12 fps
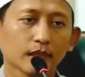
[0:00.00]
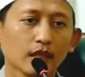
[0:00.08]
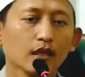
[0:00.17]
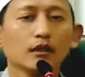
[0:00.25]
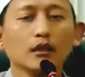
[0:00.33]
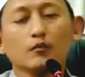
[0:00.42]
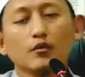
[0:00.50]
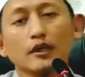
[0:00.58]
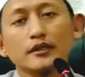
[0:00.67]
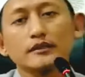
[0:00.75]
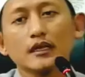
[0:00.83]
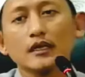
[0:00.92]
Dan
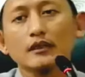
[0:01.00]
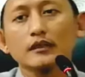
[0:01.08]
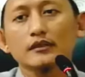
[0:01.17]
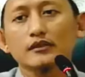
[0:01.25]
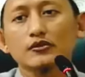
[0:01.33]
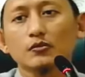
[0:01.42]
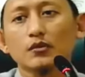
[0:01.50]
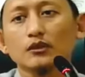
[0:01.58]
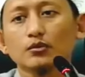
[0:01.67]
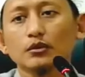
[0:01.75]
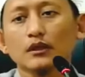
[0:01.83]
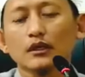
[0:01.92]
boleh jadi
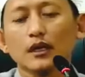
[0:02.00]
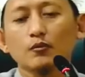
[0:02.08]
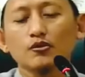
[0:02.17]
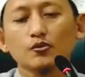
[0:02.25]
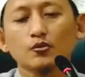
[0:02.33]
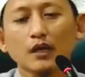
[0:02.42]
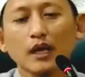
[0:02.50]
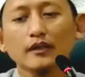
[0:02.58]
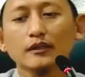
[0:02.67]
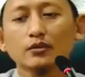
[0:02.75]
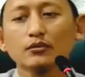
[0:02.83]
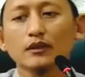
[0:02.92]
sesuatu yang kamu
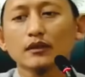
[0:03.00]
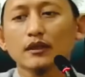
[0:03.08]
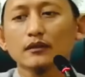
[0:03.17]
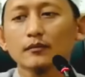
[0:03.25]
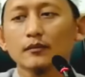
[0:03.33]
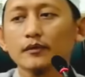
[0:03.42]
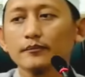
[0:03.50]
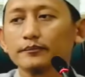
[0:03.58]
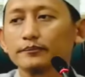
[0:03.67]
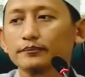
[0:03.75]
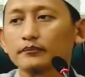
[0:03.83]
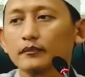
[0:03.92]
sukai itu ternyata apa?
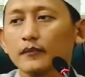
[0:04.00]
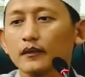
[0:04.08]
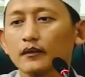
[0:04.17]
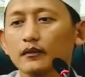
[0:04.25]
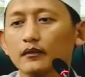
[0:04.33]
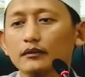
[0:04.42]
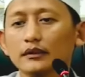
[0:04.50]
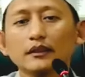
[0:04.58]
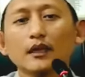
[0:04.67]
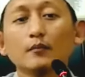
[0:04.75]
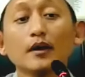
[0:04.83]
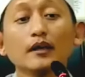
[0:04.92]

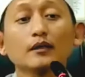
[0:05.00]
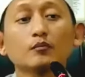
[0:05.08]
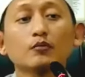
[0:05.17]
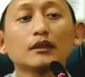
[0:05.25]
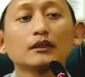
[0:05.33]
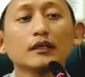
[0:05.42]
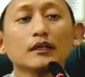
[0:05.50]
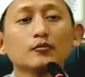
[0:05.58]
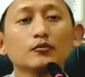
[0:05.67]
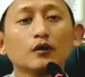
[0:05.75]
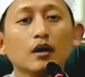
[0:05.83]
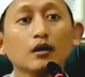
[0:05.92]
Tidak baik buat
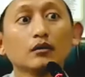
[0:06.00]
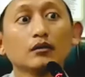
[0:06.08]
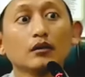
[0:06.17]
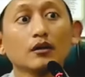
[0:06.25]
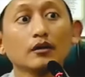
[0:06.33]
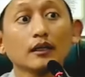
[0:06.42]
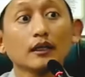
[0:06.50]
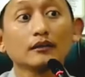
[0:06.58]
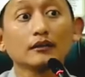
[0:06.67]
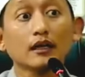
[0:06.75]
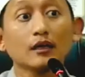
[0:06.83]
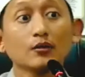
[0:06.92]
kamu. Allah yang
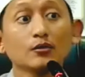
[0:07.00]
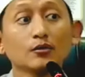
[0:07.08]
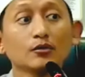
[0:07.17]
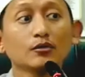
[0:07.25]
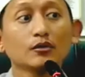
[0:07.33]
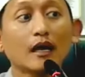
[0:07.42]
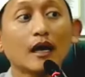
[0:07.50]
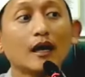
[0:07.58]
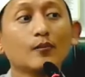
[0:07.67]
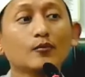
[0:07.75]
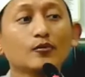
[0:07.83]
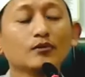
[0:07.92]
tahu,
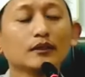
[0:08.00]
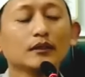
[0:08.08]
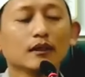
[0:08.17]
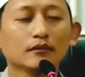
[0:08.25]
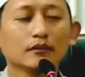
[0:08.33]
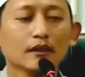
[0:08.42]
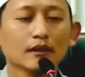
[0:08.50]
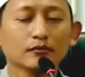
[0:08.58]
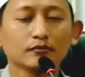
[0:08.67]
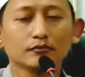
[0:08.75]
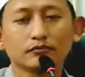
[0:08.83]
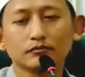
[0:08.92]
kamu tidak
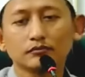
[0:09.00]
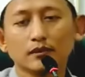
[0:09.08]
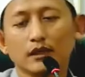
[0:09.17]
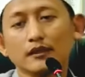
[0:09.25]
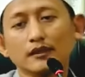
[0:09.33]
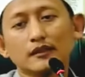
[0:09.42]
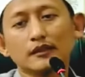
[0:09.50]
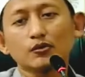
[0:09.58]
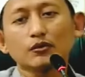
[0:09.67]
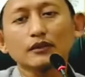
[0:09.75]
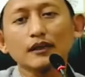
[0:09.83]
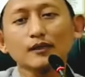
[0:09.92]
tahu. Makanya jangan
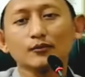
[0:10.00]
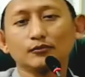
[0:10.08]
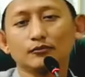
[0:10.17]
sok tahu.